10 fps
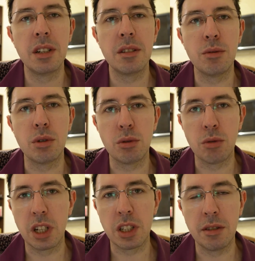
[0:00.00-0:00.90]
Вот, у
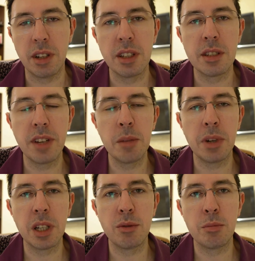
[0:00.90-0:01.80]
каждого они свои,
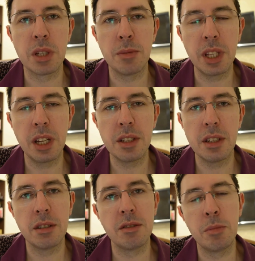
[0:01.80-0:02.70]
поэтому посмотрите
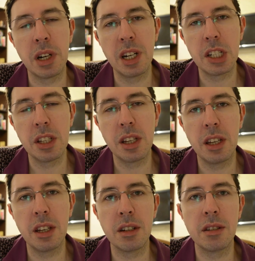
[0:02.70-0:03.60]
в
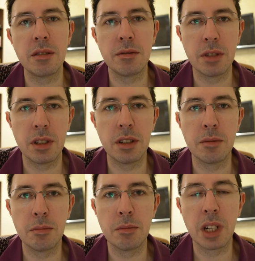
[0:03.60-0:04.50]
багажнике, в
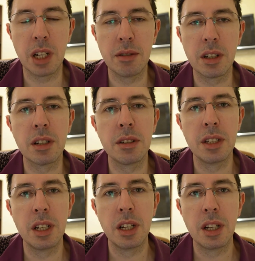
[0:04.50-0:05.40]
боковых
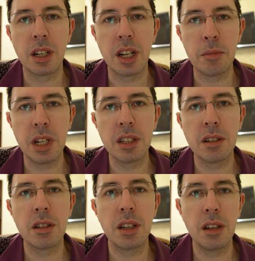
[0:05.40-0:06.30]

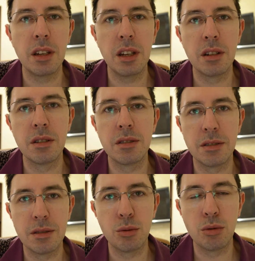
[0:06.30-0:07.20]
карманах и их
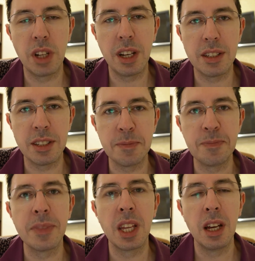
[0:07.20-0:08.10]
удалите.
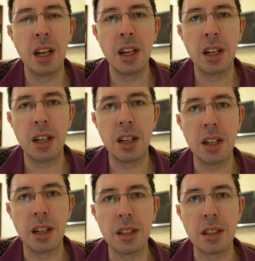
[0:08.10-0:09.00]

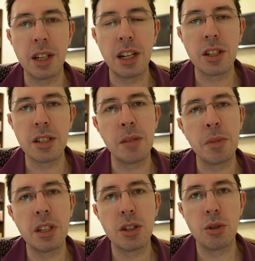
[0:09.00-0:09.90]
А дальше самая
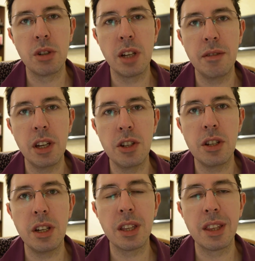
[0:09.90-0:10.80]
тяжелая вещь –
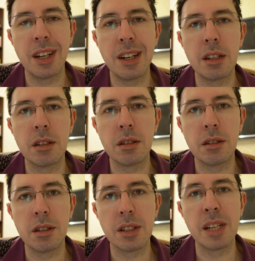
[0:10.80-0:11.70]
это
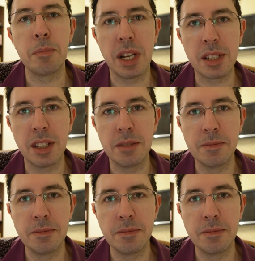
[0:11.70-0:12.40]
э, запаска.